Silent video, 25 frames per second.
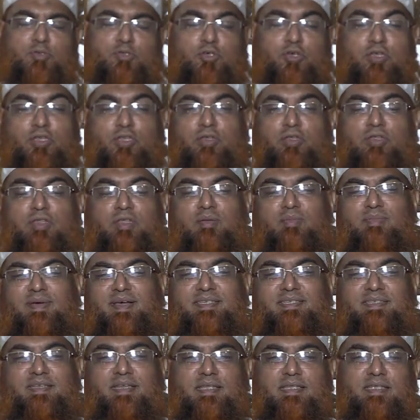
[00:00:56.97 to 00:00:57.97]
শরীয়তের
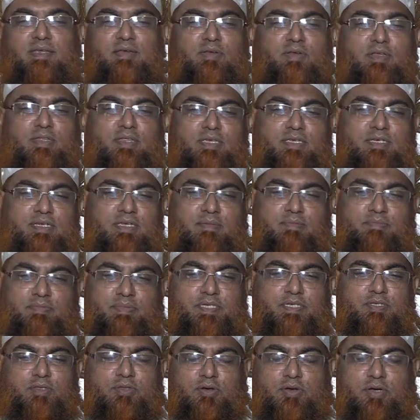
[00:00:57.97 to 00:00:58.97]
মাসলা যেগুলিতে
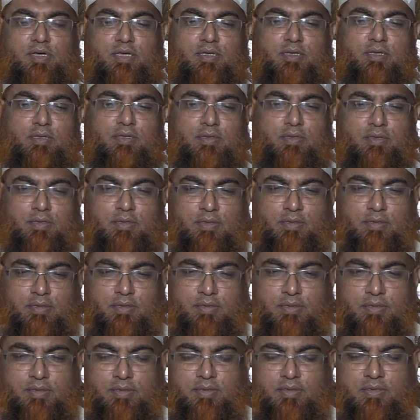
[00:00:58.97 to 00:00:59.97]
সাব্যস্ত হয়
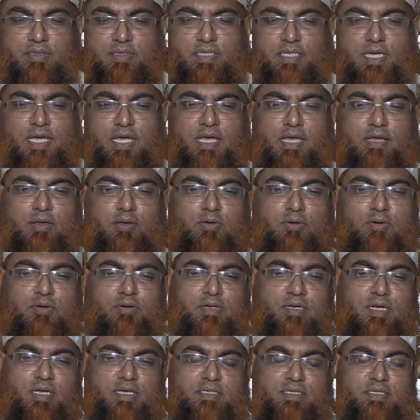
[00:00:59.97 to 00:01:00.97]
যে এই
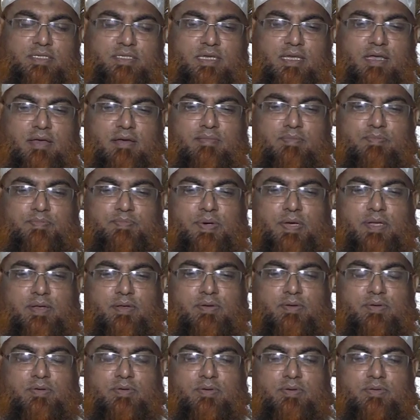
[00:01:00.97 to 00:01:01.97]
লোকটা শ্যাম
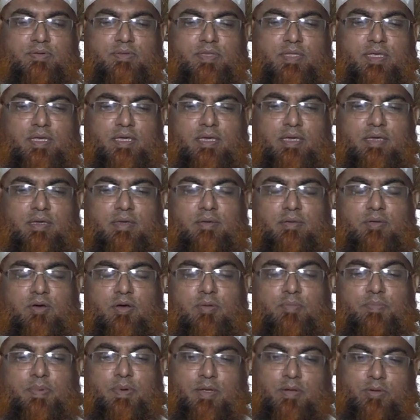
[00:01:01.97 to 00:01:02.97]
পালন করতে
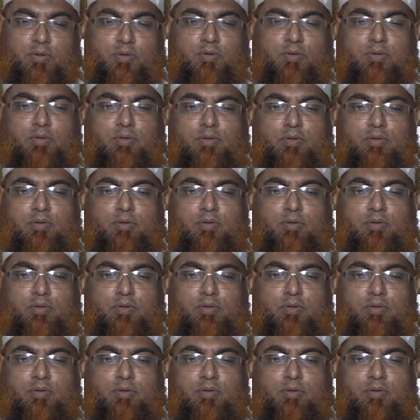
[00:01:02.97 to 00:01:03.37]
অপারগ